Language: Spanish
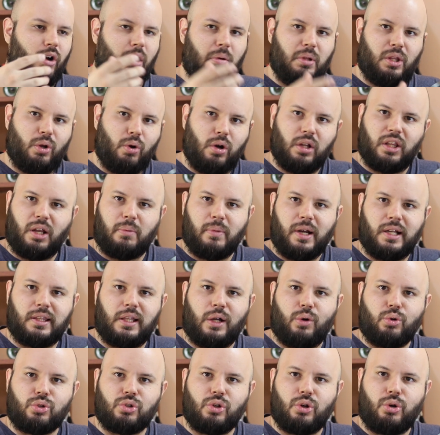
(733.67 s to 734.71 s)
Obviamente cuando termine
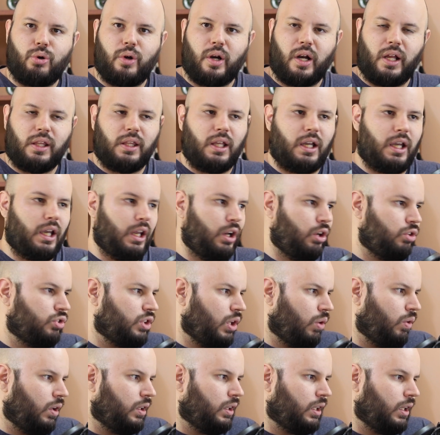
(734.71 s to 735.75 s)
este curso de Kubernetes, que no
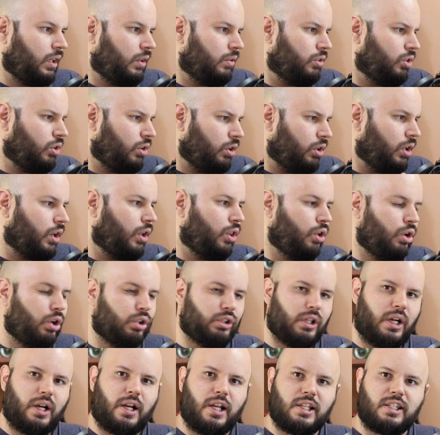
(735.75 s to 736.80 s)
sé cuántas, yo creo que dos
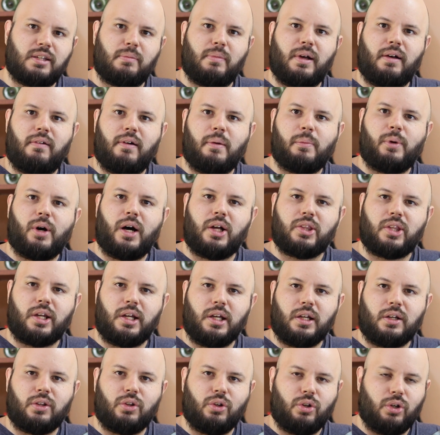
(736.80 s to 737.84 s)
o tres clases más vamos a
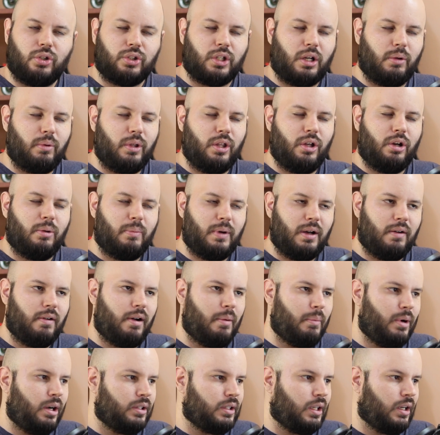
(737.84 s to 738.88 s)
tener, dos o tres videos más
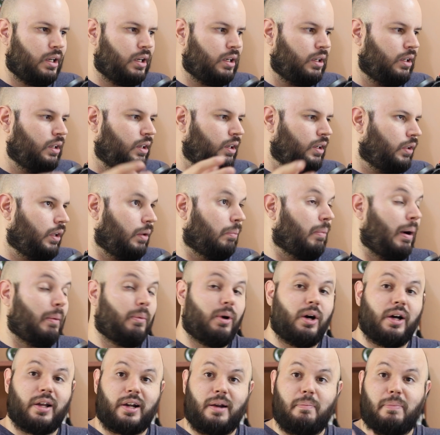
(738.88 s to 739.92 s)
vamos a tener,
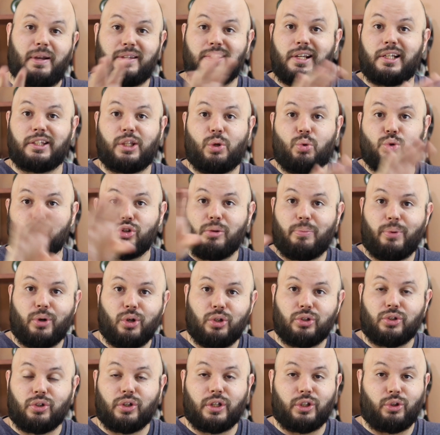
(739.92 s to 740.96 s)
vamos a reemplazar este curso
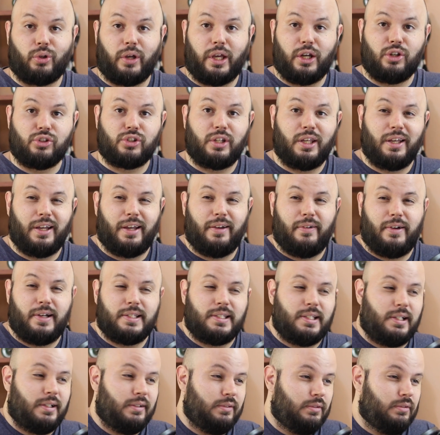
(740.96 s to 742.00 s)
por otro, que todavía no sé qué va
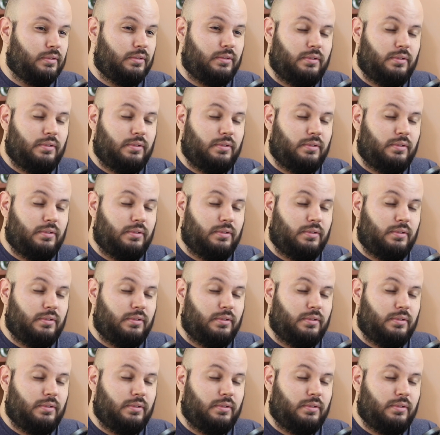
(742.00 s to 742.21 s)
a ser.